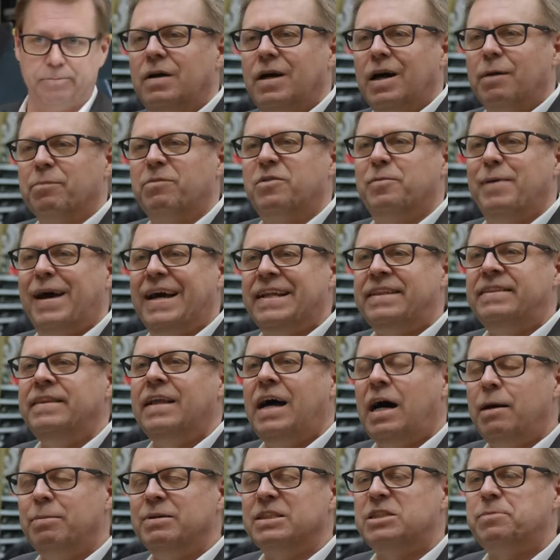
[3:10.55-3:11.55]
Am zweiten
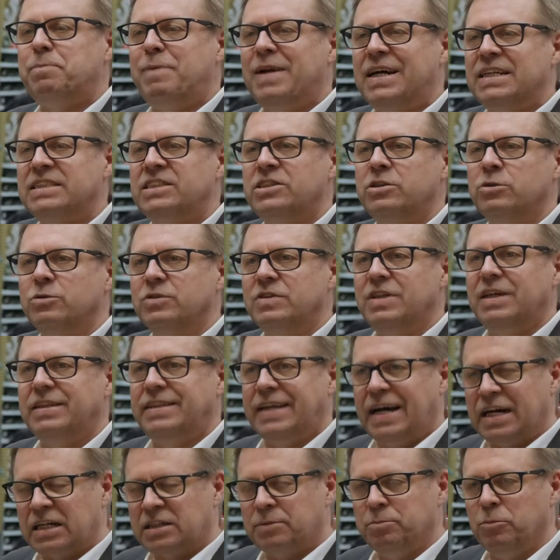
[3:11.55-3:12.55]
Arbeitsplatz unserer
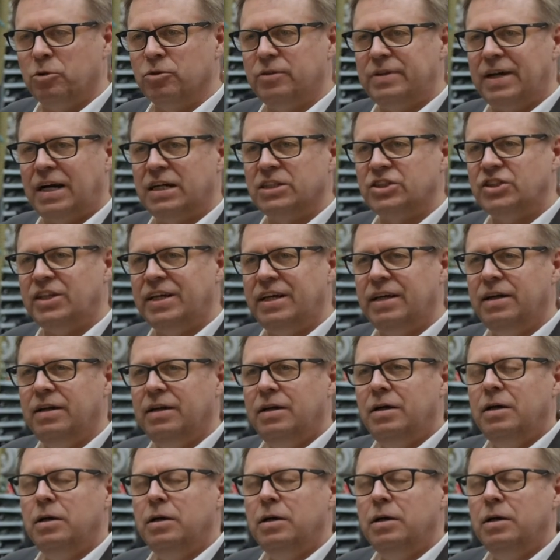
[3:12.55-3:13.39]
Taktmontage